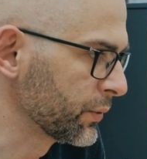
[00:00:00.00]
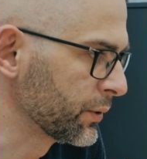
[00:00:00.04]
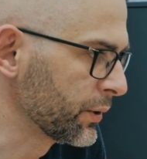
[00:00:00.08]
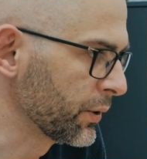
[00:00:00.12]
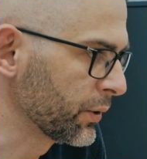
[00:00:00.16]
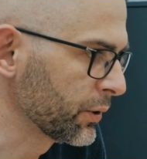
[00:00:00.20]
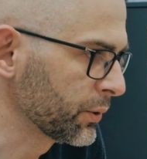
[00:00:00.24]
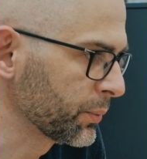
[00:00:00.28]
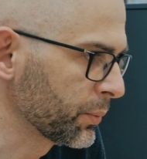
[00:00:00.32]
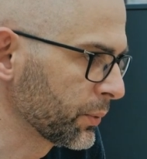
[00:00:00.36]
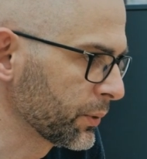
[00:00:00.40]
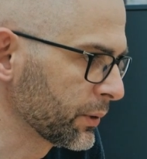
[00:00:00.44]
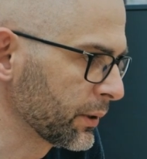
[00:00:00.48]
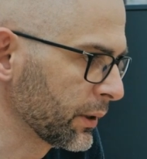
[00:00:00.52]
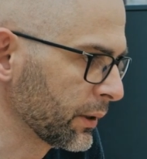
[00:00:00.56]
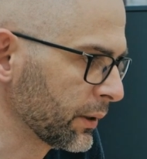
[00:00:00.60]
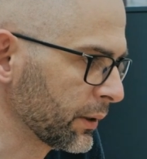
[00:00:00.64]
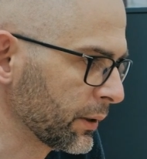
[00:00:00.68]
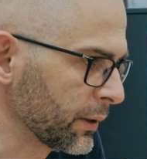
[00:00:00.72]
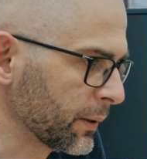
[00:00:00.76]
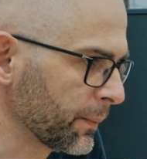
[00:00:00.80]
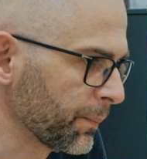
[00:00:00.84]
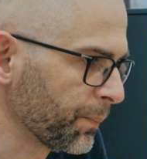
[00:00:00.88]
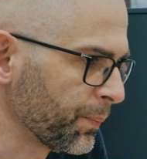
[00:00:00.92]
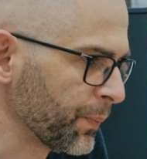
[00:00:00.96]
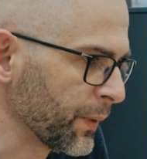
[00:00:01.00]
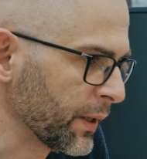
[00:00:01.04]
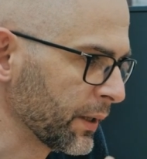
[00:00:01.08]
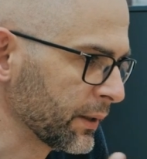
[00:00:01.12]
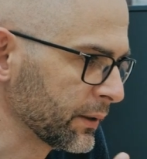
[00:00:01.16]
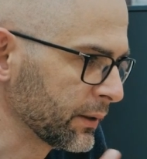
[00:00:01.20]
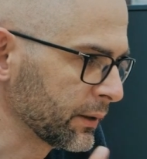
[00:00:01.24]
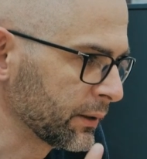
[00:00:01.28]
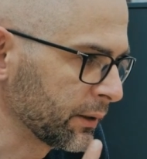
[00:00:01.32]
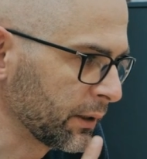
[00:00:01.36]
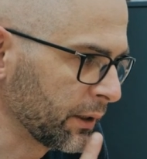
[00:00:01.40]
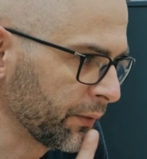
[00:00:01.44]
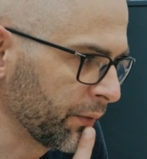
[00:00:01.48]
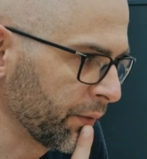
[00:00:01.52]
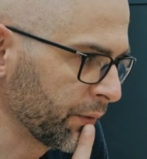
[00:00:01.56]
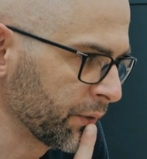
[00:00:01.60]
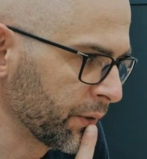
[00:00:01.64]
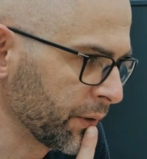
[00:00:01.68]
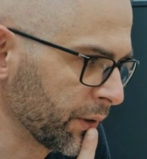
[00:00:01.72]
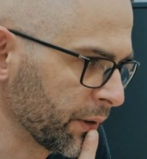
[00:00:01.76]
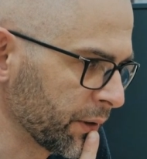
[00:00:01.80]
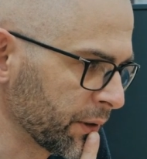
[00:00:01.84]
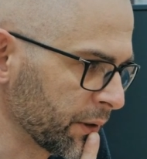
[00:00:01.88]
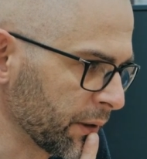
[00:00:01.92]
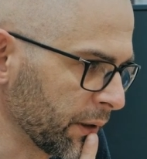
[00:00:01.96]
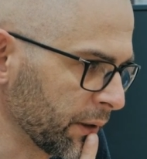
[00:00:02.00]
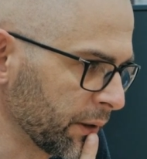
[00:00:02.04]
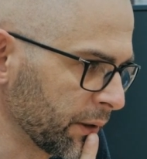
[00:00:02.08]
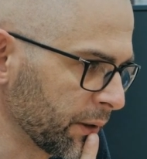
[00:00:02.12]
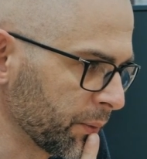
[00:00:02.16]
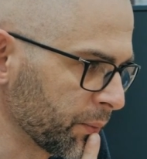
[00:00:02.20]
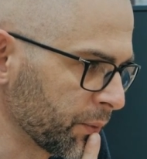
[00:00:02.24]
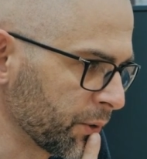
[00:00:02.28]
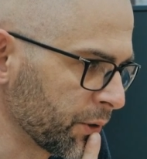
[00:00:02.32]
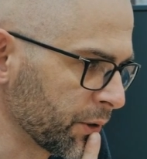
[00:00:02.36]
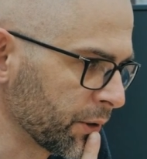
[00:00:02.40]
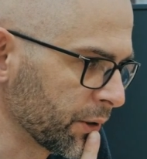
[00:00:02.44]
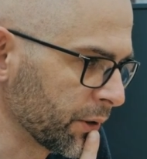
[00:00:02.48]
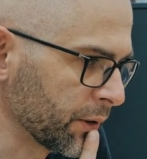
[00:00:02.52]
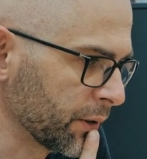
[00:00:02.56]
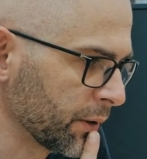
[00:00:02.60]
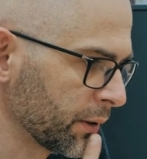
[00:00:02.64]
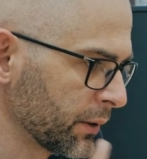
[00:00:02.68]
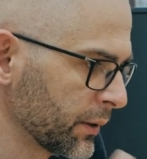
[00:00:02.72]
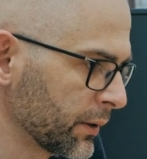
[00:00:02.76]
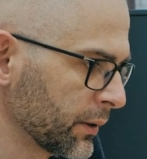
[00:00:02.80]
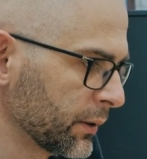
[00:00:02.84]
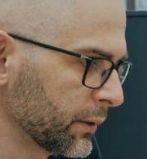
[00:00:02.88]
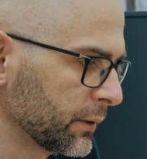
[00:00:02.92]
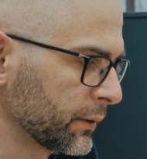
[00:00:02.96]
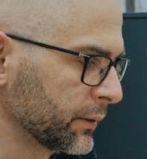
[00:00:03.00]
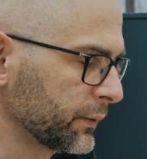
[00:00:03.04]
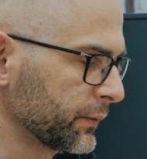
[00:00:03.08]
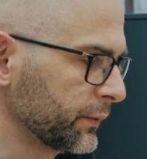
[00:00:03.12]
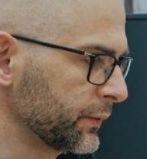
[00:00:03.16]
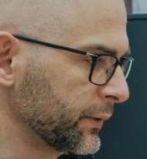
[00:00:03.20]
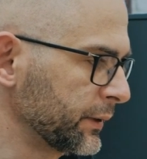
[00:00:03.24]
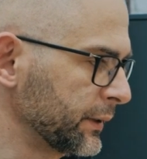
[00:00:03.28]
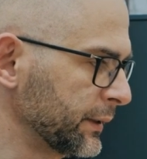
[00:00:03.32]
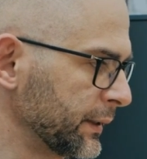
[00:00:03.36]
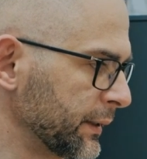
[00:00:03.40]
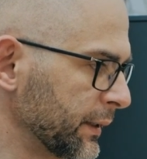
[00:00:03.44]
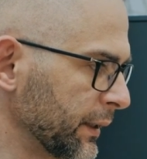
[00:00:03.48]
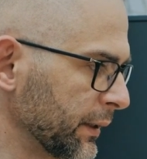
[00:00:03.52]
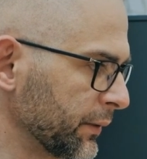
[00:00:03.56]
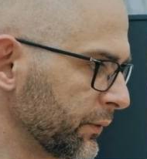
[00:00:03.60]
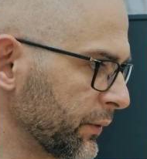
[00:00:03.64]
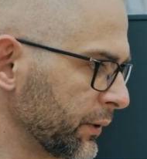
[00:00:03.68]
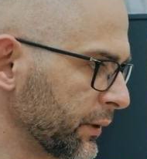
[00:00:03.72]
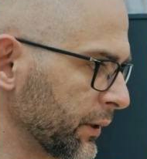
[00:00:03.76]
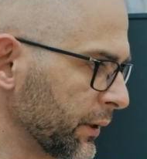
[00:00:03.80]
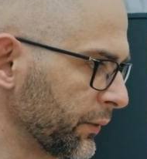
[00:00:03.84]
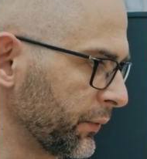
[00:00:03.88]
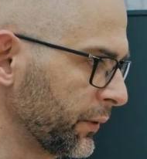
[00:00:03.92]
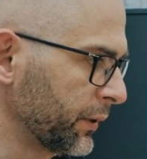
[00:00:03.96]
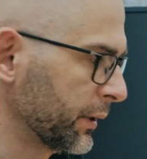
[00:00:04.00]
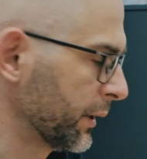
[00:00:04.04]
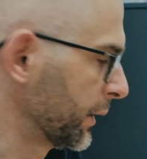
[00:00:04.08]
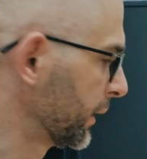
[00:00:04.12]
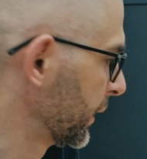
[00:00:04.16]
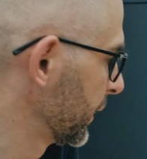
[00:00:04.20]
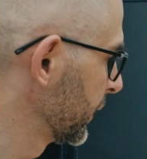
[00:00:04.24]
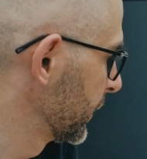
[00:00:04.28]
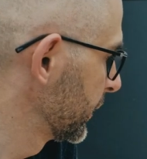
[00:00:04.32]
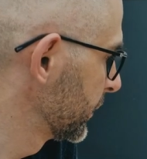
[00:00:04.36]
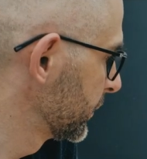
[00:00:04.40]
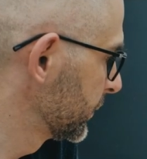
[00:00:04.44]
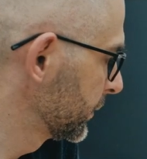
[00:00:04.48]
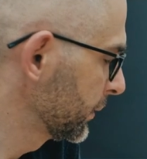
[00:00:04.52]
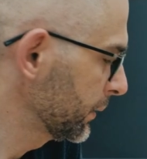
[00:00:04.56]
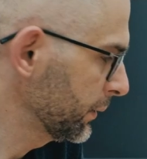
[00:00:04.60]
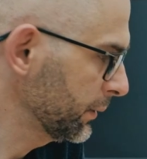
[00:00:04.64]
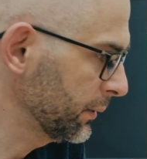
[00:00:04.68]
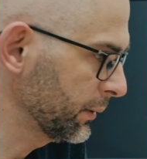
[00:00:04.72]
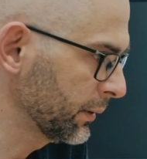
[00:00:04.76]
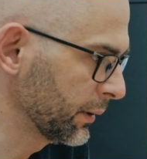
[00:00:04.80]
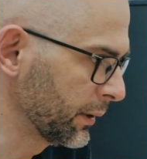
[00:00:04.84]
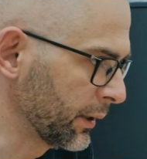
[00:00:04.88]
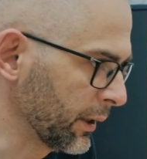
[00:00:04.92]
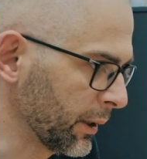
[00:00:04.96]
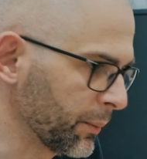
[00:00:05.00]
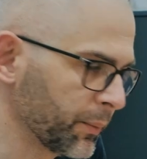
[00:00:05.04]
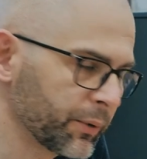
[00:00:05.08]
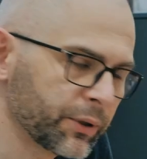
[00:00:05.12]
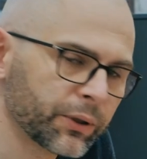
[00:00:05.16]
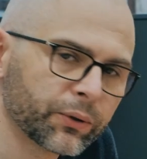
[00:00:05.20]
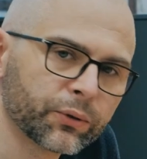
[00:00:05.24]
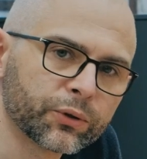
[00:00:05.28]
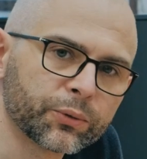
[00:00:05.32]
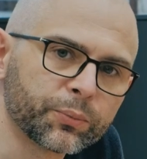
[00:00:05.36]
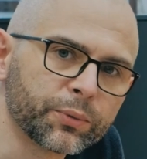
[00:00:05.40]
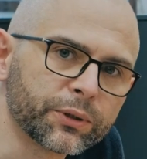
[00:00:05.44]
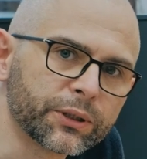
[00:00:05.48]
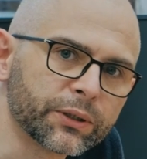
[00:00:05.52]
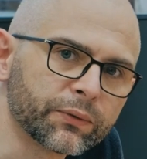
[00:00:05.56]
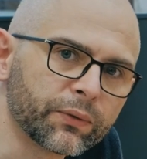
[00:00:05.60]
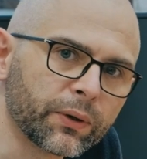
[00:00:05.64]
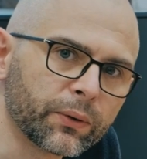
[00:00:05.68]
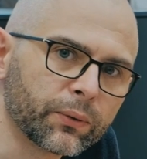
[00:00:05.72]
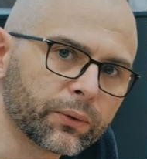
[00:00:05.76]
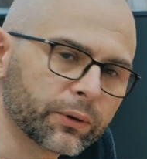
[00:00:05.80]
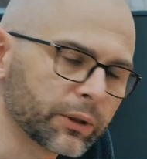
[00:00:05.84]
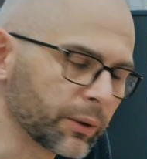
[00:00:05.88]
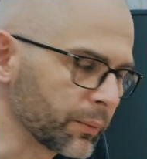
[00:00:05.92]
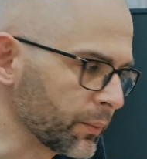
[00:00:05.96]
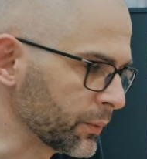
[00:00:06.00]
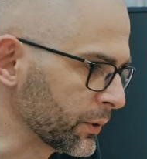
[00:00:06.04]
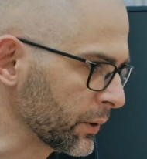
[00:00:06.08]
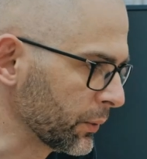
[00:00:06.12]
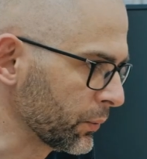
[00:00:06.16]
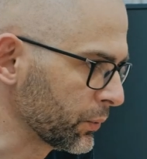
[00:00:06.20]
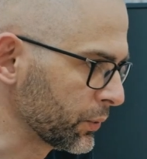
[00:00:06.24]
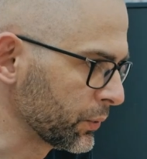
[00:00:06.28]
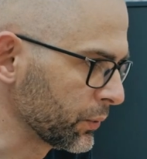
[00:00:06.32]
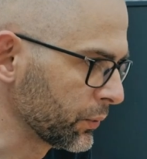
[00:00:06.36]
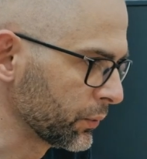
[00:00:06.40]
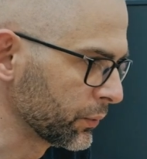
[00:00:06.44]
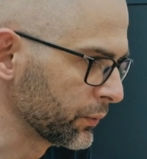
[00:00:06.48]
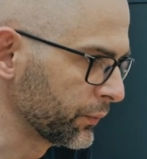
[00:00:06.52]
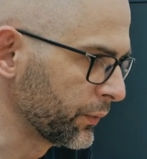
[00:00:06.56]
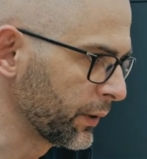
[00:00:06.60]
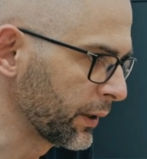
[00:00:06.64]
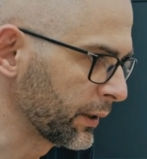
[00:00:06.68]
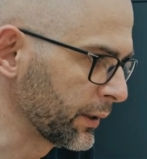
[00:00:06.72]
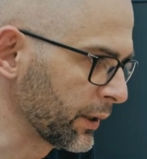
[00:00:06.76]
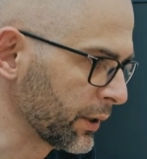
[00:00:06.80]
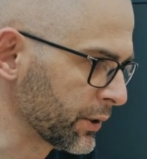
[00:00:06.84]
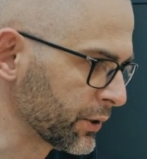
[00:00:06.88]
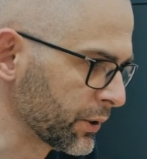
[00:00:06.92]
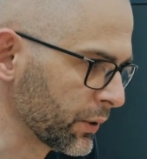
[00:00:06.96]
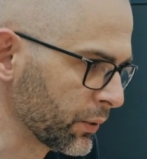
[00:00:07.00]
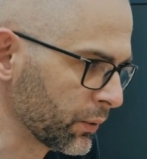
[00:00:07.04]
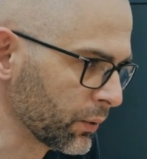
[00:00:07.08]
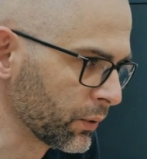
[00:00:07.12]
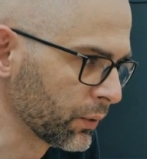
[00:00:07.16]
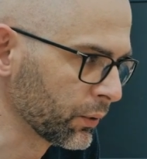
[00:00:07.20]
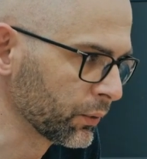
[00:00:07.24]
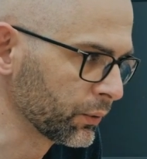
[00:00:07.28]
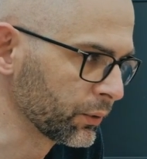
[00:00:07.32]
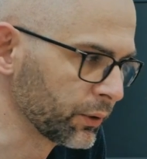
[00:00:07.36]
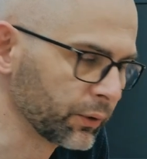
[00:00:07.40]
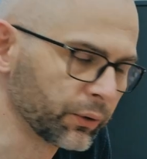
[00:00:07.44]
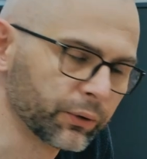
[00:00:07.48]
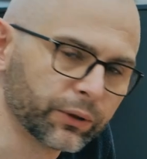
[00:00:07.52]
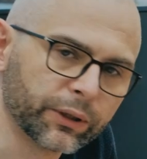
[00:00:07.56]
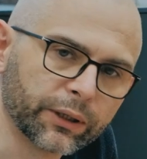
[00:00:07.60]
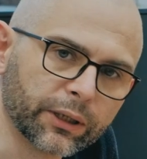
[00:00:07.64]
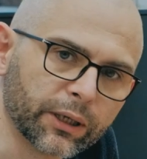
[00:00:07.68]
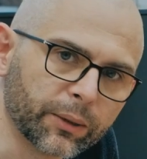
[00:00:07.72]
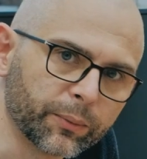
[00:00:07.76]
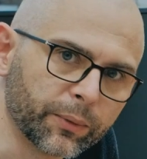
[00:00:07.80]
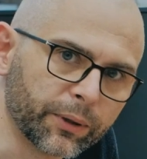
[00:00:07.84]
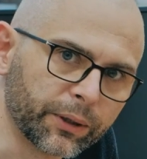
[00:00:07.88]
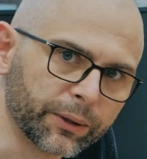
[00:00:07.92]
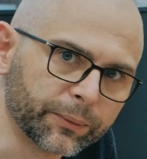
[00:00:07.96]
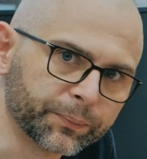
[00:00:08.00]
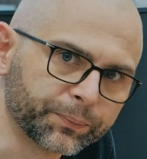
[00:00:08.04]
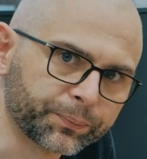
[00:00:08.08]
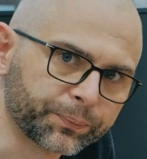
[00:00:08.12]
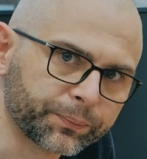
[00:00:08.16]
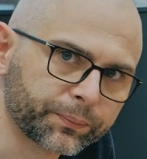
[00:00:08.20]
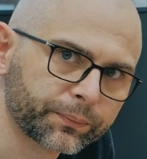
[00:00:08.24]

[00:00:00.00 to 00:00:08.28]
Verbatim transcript: nierozpoznanych. Zastanawiam się też nad tym, czy no witaj, witaj, witaj. Jakby się to spisywało, gdybym założył konwerter szerokokątny do tej kamery.